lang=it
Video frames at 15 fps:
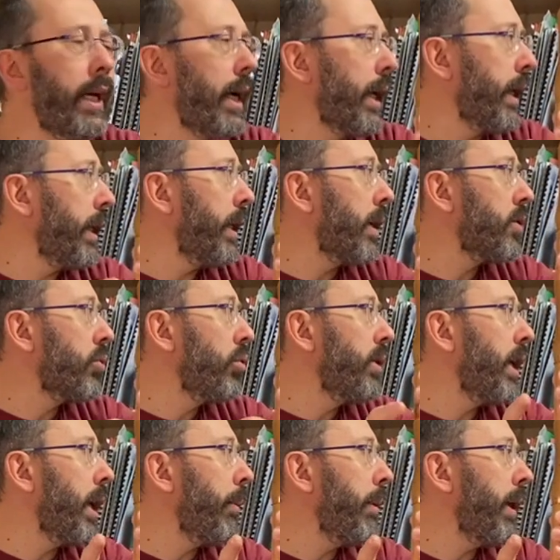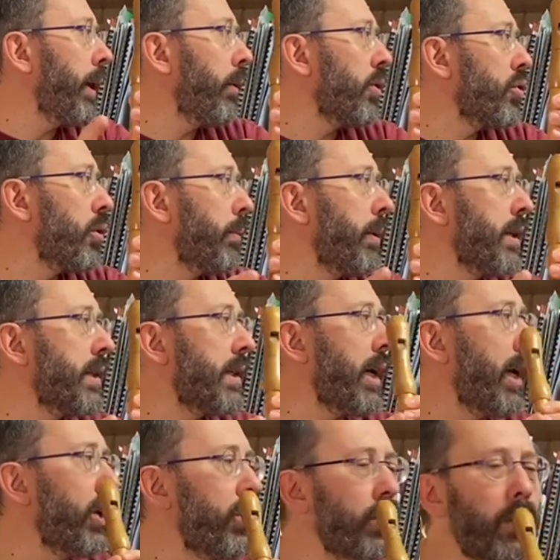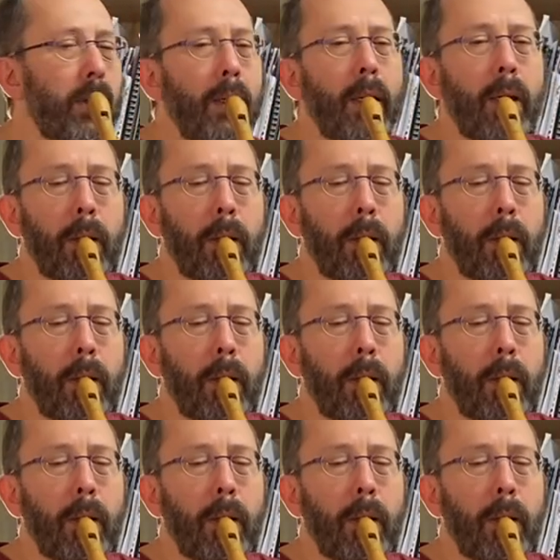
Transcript: anche da studiare bene questo passaggio.